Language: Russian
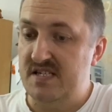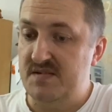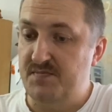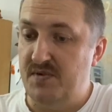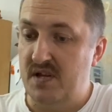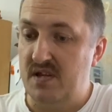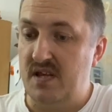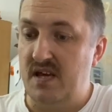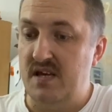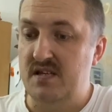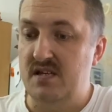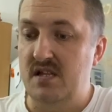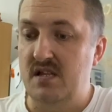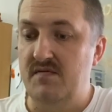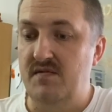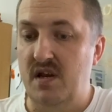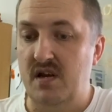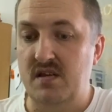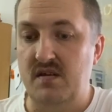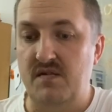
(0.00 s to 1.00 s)
спирт
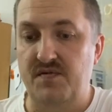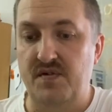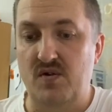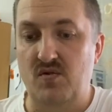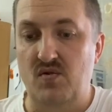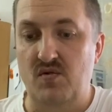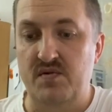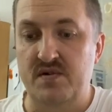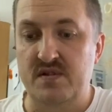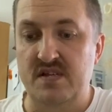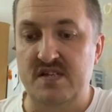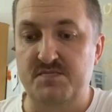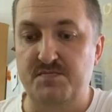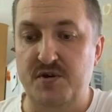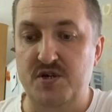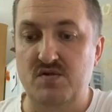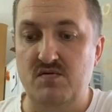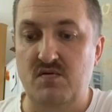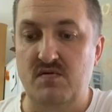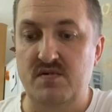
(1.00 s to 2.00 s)
этиловый ректификованный из
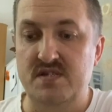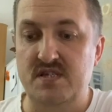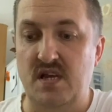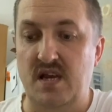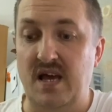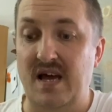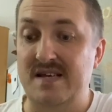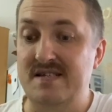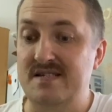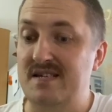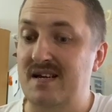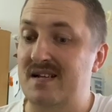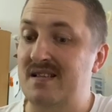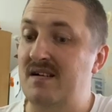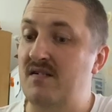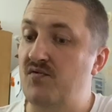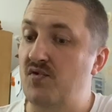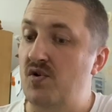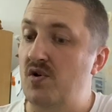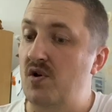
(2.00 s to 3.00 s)
пищевого сырья,
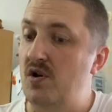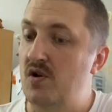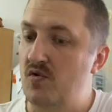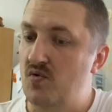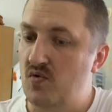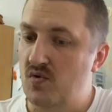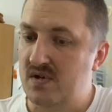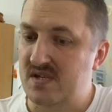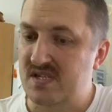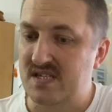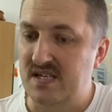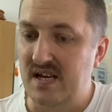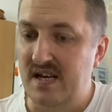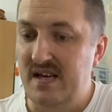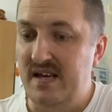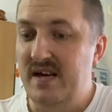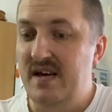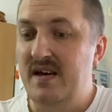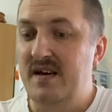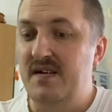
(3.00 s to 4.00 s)
зерновой люкс,
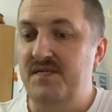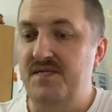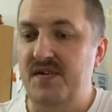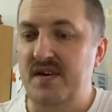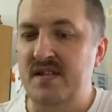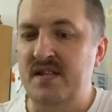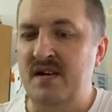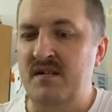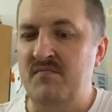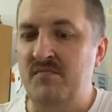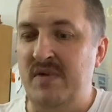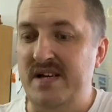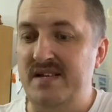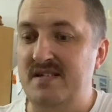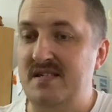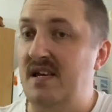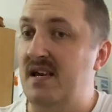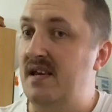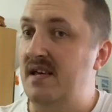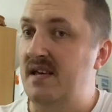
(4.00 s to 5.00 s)

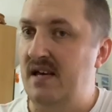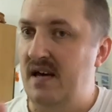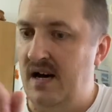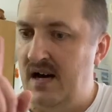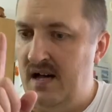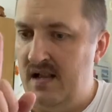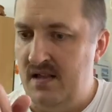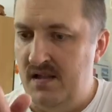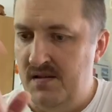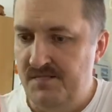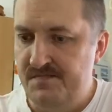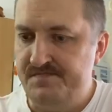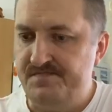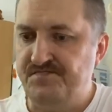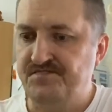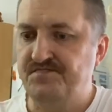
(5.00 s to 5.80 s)
виноматериал,